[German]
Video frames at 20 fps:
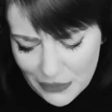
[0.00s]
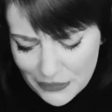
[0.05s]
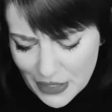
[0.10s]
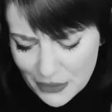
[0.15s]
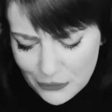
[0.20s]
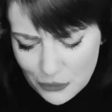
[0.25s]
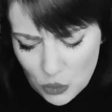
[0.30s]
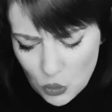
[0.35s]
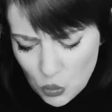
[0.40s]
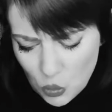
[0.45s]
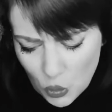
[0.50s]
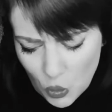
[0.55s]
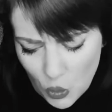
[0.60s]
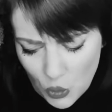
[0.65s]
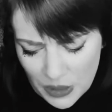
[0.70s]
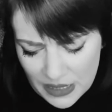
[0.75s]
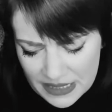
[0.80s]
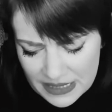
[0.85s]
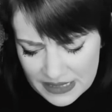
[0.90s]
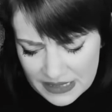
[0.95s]

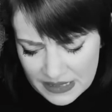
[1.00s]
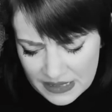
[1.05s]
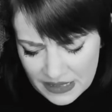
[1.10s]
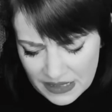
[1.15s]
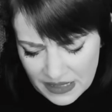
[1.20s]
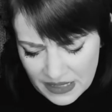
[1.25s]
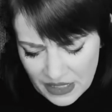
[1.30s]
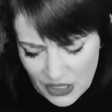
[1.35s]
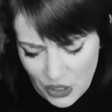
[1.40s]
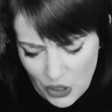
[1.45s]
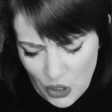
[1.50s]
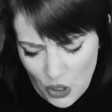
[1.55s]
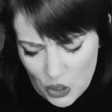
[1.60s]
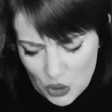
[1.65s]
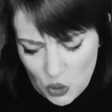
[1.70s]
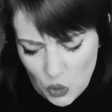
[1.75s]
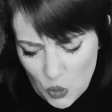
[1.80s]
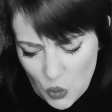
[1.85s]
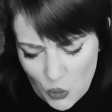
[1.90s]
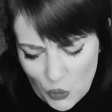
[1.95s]
Verfluchungen.
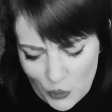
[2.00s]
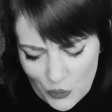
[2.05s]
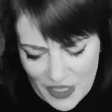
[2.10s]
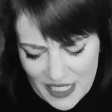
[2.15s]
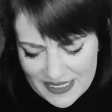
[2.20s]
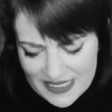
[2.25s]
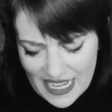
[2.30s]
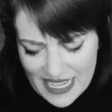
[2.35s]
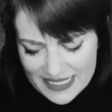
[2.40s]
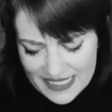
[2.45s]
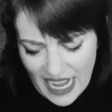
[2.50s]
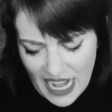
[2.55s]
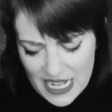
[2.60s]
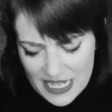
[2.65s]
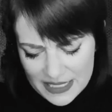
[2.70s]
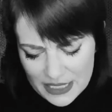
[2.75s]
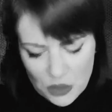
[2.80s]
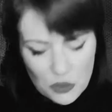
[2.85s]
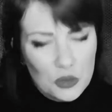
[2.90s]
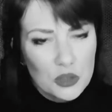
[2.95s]
Du wirst als
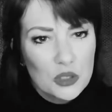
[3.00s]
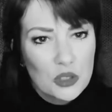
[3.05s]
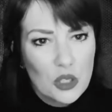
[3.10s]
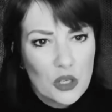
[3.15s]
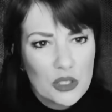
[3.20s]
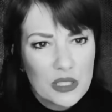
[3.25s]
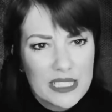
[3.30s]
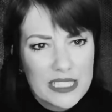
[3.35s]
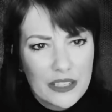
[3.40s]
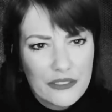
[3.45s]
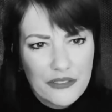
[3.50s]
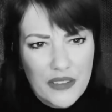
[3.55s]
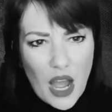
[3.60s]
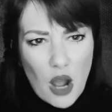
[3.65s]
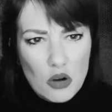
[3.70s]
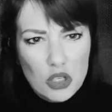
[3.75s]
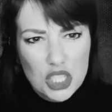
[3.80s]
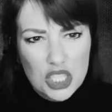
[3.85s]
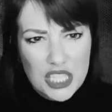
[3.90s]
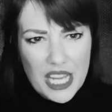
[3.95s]
alte, unglückliche
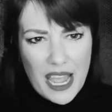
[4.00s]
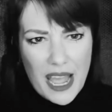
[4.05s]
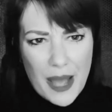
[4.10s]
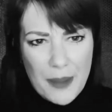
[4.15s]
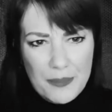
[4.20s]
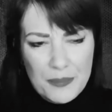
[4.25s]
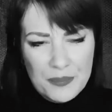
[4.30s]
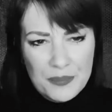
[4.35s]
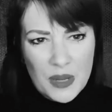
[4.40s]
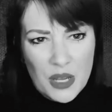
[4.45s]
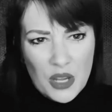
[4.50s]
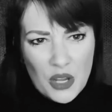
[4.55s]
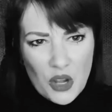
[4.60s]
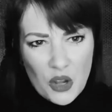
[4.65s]
Frau sterben